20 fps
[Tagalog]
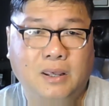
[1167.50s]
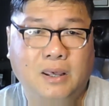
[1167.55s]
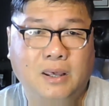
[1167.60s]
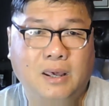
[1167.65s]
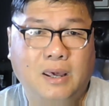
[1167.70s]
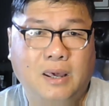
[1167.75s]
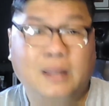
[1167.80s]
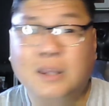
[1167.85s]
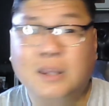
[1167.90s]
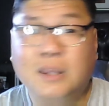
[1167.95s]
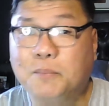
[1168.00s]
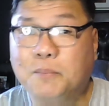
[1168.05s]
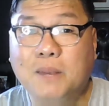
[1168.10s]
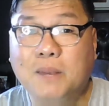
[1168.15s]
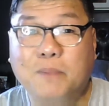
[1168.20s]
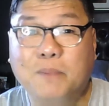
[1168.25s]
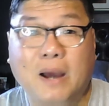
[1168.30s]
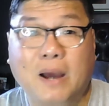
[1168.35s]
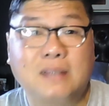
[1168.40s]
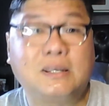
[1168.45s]
hindi
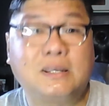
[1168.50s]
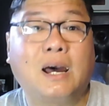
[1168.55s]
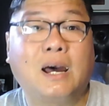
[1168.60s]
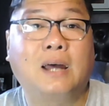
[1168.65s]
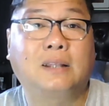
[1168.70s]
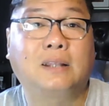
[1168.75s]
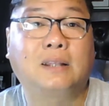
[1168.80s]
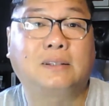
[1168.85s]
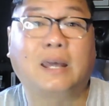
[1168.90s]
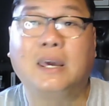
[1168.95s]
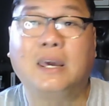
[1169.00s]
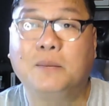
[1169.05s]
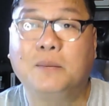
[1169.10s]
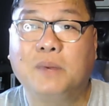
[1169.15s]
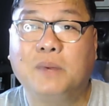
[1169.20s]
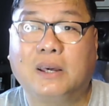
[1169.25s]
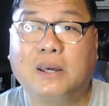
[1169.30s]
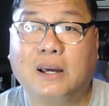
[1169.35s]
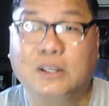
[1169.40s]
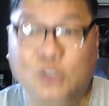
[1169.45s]
palibhasa,
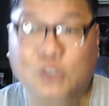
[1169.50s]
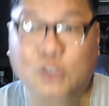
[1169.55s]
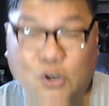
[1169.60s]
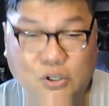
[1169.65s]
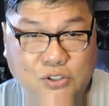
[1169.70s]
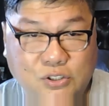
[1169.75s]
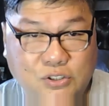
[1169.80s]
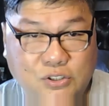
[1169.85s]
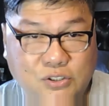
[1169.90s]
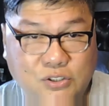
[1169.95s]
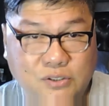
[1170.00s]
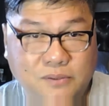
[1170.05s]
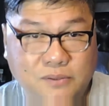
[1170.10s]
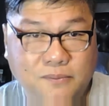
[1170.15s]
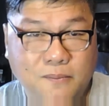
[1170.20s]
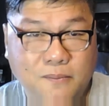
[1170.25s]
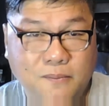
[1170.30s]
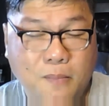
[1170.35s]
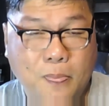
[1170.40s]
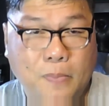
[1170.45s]
tahimik ang Diyos,
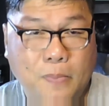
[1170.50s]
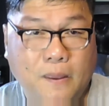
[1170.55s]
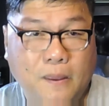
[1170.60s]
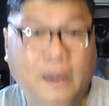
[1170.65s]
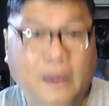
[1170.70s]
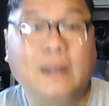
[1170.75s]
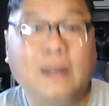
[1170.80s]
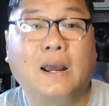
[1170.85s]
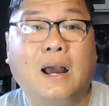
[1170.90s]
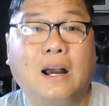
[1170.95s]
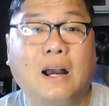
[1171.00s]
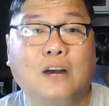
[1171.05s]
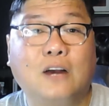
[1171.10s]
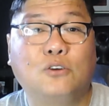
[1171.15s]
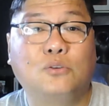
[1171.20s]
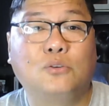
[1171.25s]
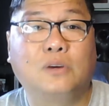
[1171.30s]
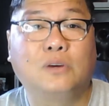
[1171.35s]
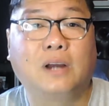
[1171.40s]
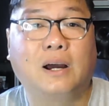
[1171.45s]
ay
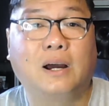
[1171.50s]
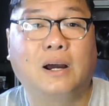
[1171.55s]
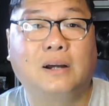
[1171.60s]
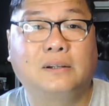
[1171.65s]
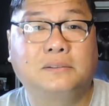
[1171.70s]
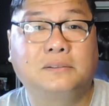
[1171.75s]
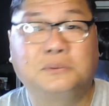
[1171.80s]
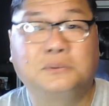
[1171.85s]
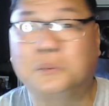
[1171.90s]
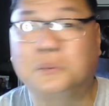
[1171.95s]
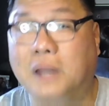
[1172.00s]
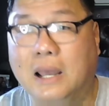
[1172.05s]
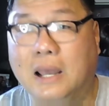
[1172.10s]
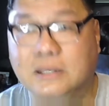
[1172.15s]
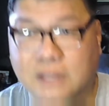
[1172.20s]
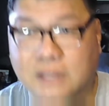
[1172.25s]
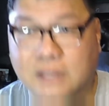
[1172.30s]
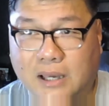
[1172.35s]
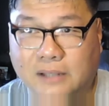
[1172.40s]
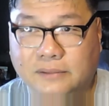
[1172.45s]
nangangahulugang wala
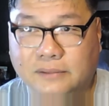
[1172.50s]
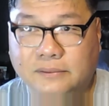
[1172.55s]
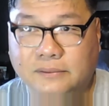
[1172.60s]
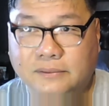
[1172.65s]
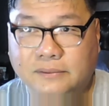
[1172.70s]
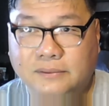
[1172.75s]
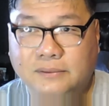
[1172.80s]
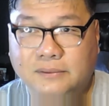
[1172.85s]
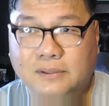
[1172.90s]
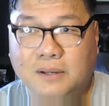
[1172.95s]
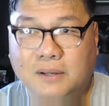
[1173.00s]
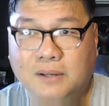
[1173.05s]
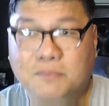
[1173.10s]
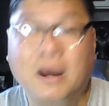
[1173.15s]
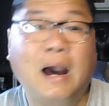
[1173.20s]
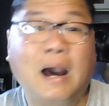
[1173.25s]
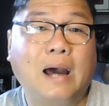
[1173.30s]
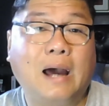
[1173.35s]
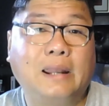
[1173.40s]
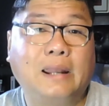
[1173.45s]
siya.
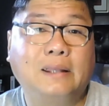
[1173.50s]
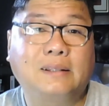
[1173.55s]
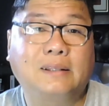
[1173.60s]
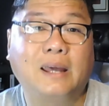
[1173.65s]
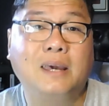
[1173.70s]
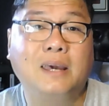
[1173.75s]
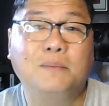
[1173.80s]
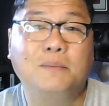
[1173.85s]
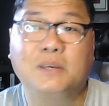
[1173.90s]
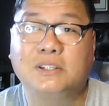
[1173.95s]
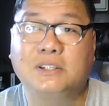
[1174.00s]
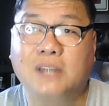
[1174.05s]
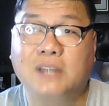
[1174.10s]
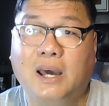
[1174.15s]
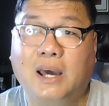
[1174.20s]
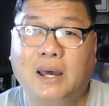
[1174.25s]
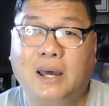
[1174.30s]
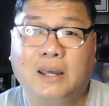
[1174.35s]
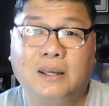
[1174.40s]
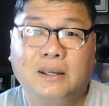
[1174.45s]
Maaaring tahimik
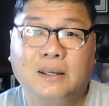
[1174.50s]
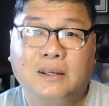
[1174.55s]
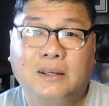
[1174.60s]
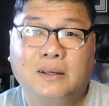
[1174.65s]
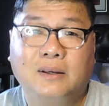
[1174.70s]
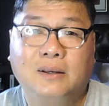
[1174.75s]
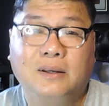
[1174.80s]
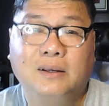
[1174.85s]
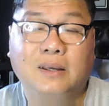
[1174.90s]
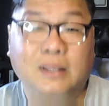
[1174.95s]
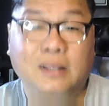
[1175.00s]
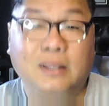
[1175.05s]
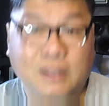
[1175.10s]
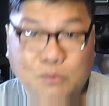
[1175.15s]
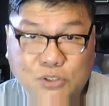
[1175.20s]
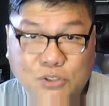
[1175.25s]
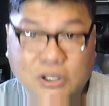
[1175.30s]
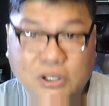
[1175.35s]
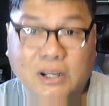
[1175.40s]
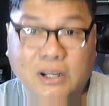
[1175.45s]
siya, hindi
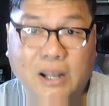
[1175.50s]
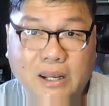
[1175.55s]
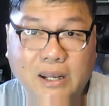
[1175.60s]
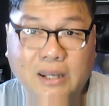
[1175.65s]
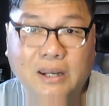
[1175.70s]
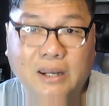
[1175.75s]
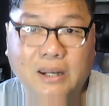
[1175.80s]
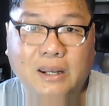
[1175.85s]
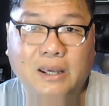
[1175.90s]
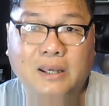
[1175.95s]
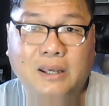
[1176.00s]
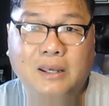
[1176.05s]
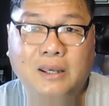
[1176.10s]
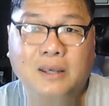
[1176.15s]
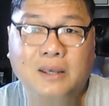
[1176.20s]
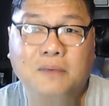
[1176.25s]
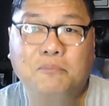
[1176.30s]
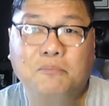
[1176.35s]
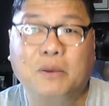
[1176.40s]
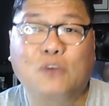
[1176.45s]
mo siya naririnig,
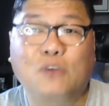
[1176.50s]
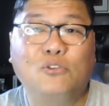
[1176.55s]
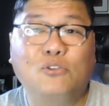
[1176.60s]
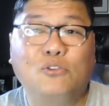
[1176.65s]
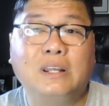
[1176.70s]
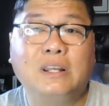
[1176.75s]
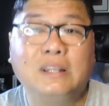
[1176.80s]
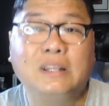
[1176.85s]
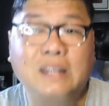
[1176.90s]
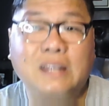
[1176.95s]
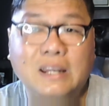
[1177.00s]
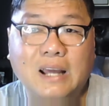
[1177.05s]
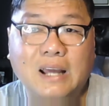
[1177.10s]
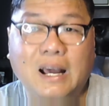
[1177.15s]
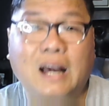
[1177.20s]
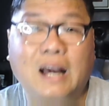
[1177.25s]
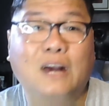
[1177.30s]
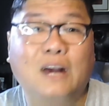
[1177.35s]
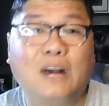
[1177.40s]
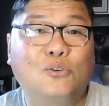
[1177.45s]
pero hindi
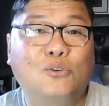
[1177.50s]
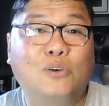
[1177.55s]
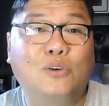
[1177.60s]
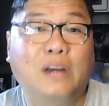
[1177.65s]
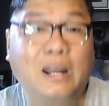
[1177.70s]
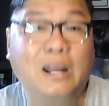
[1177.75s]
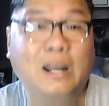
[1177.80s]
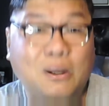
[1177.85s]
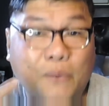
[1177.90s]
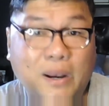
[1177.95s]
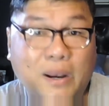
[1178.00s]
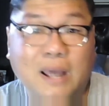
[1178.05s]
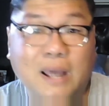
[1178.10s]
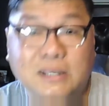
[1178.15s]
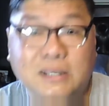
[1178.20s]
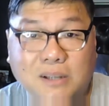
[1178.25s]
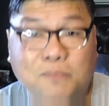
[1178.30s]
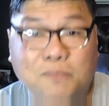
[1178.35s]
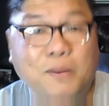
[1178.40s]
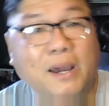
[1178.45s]
nangangahulugan na wala
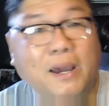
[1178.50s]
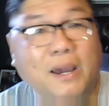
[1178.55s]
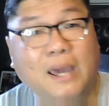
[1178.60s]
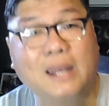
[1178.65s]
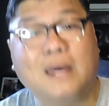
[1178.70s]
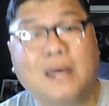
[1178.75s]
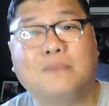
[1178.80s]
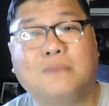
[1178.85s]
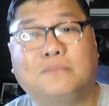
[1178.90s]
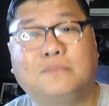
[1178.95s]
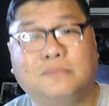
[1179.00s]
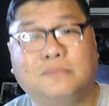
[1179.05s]
siyang pakialam.